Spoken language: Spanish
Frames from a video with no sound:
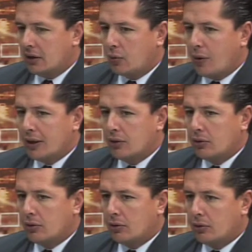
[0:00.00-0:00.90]

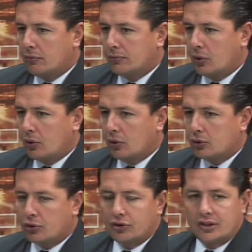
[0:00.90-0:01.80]
Cuando
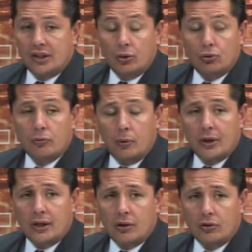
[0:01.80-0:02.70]
otros institutos
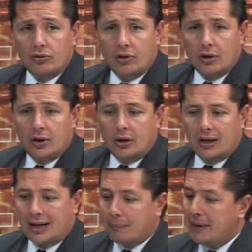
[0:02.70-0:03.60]
políticos
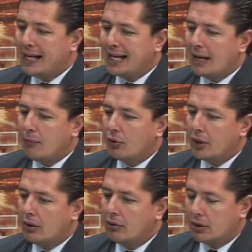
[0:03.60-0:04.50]
repliquen el
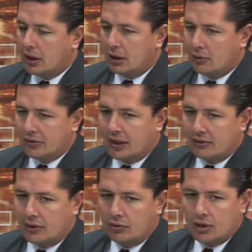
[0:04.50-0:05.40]
modelo, que lo están
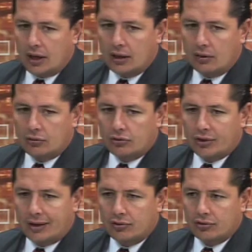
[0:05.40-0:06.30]
haciendo ya en algunos
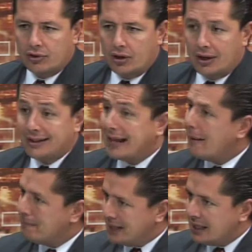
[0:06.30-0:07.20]
casos,
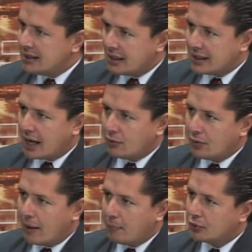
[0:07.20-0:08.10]
también tendrán
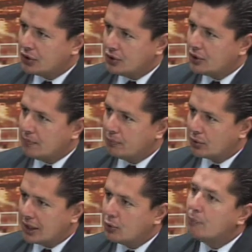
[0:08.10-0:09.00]
una posición
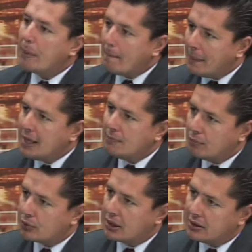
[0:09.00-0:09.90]
importante, un papel
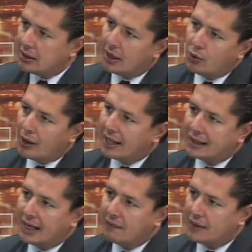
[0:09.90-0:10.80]
importante que jugar
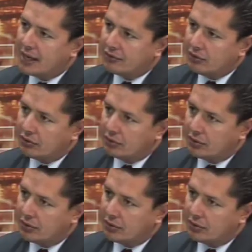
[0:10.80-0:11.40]
ante la federación.